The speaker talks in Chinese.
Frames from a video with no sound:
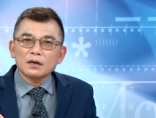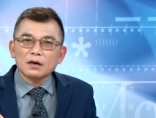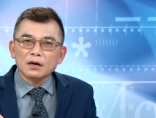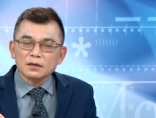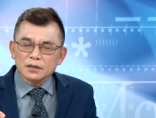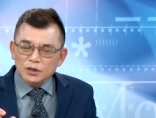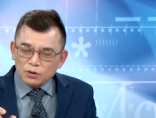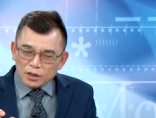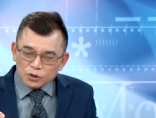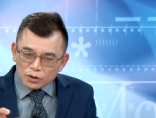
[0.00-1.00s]
啊啊！
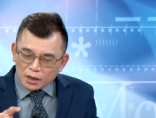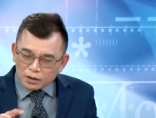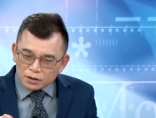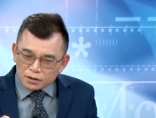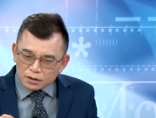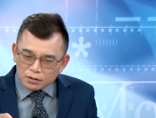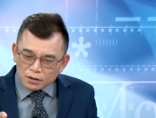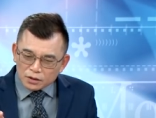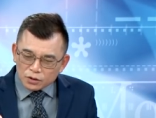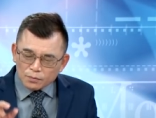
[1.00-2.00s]
昨天最高是有
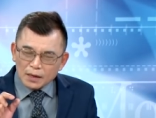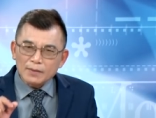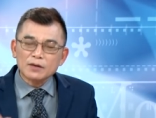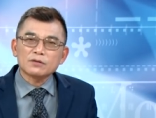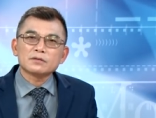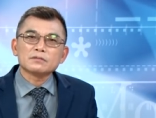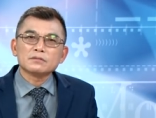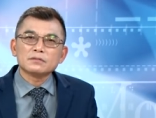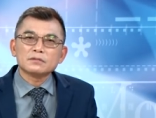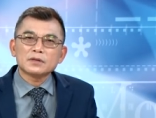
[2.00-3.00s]
人说八百六十，
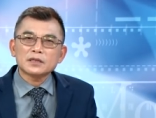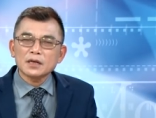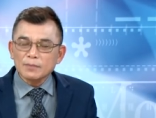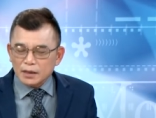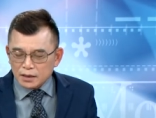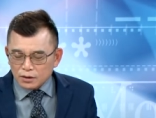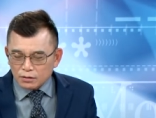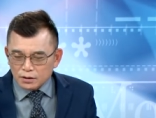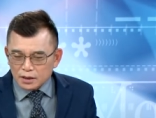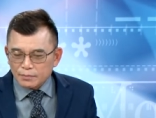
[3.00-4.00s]
那今天马上有
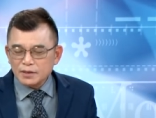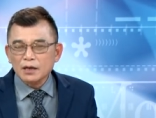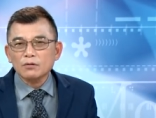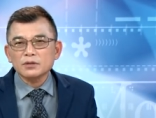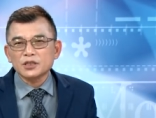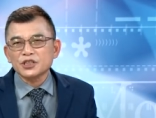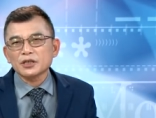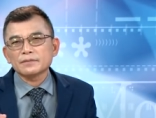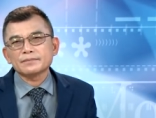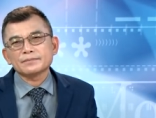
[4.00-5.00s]
人站下讲一千，